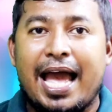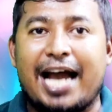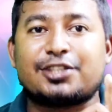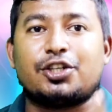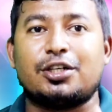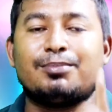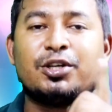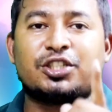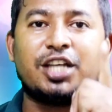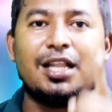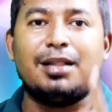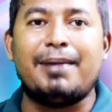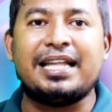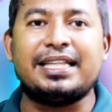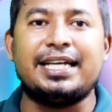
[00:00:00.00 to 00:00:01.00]
একজন
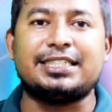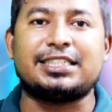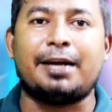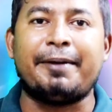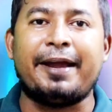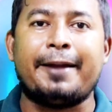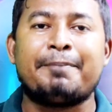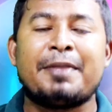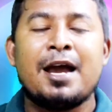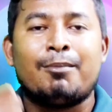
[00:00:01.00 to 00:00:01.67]
মুসলমান হিসেবে